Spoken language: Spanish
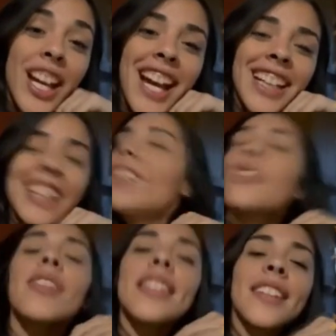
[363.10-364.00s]
Oigan,
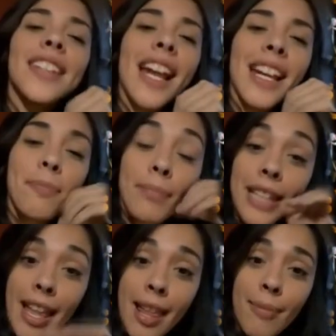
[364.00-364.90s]
quiero felicitar
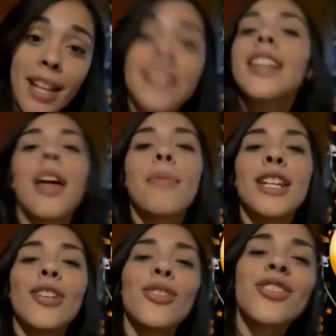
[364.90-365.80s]
nada más y nada
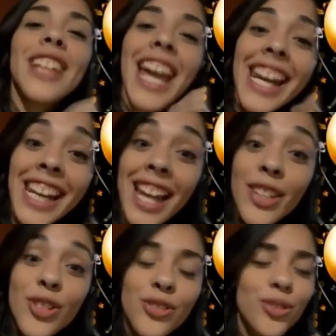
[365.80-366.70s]
menos que a
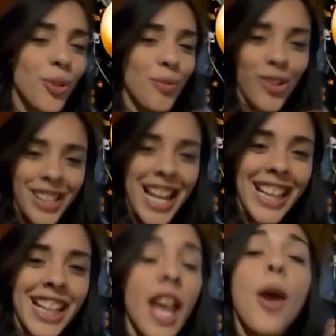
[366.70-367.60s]
Radio Escon
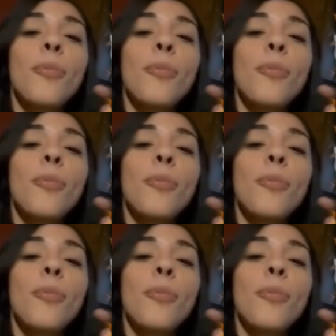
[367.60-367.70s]
Online